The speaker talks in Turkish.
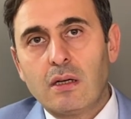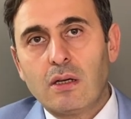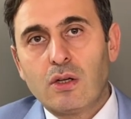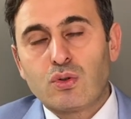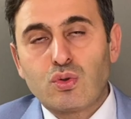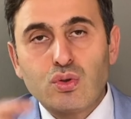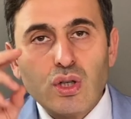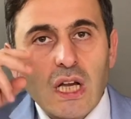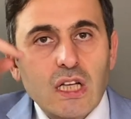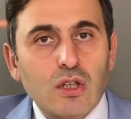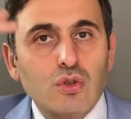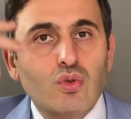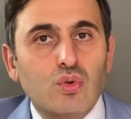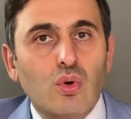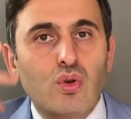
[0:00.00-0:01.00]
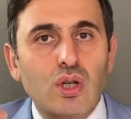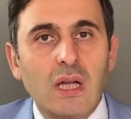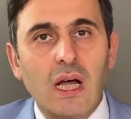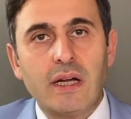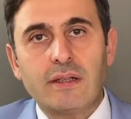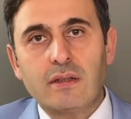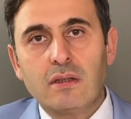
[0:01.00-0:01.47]
Sürekli
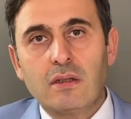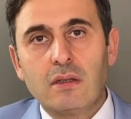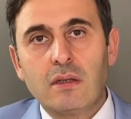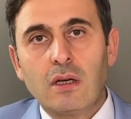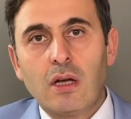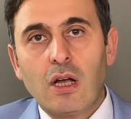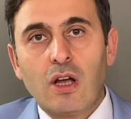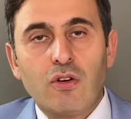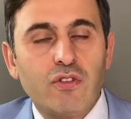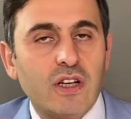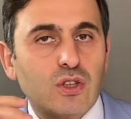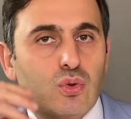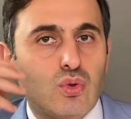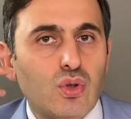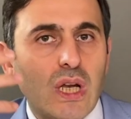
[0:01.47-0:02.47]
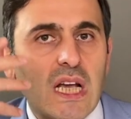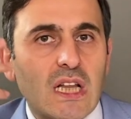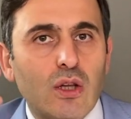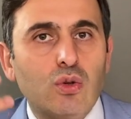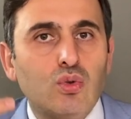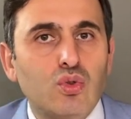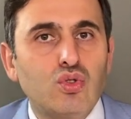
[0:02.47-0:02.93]
sorular ve
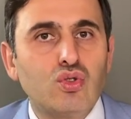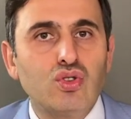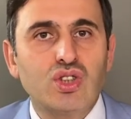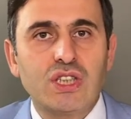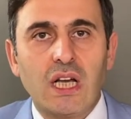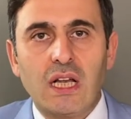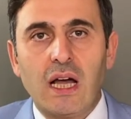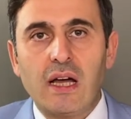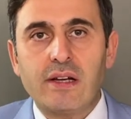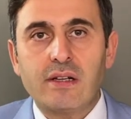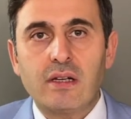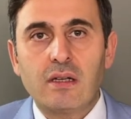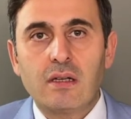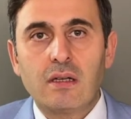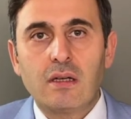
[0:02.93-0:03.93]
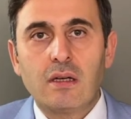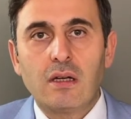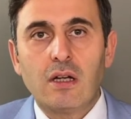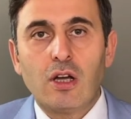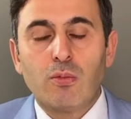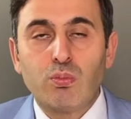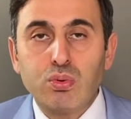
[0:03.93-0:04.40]
sürekli düşünceler.
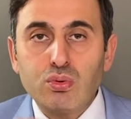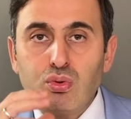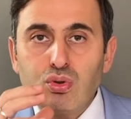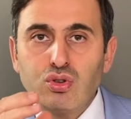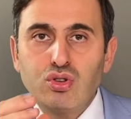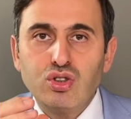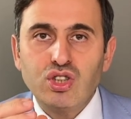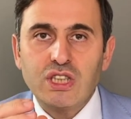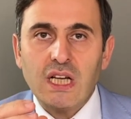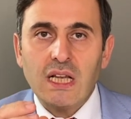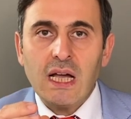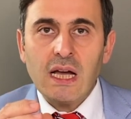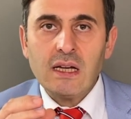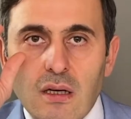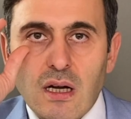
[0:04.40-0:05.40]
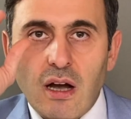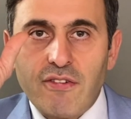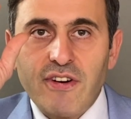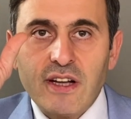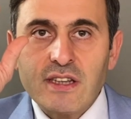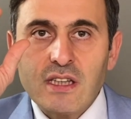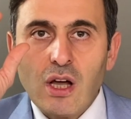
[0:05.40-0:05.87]
Bu düşünceler
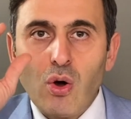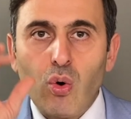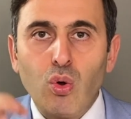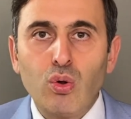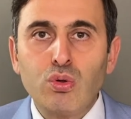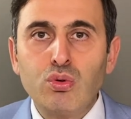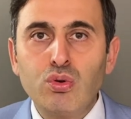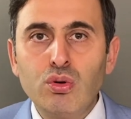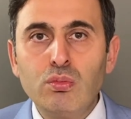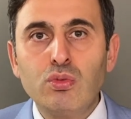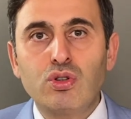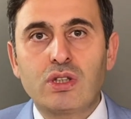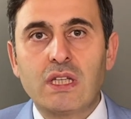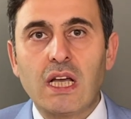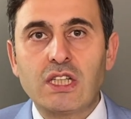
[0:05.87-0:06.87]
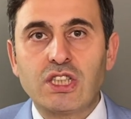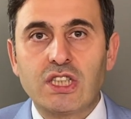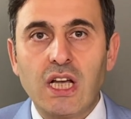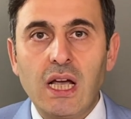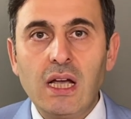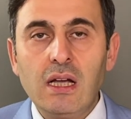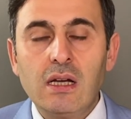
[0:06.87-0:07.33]
kafanda olduğu
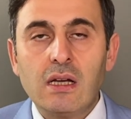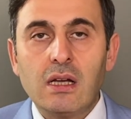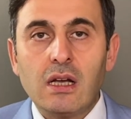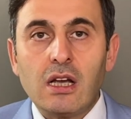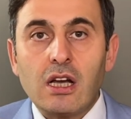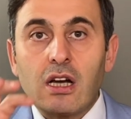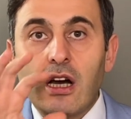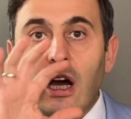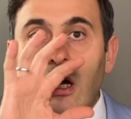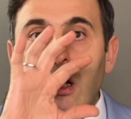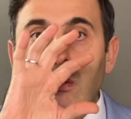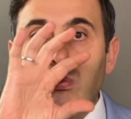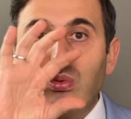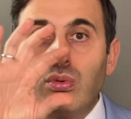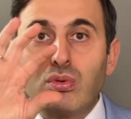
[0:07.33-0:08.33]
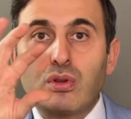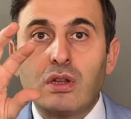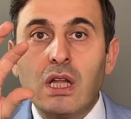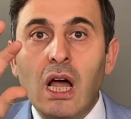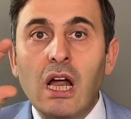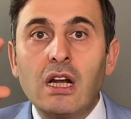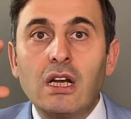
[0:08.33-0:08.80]
müddetçe kara
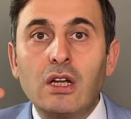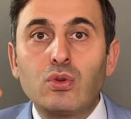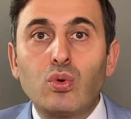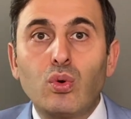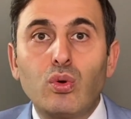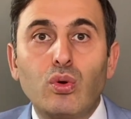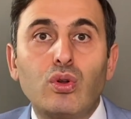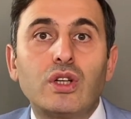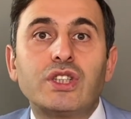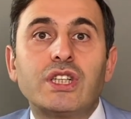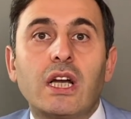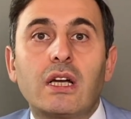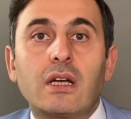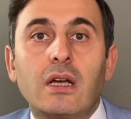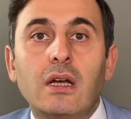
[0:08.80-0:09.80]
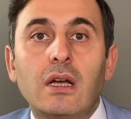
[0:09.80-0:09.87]
bulutlarla dolu olacak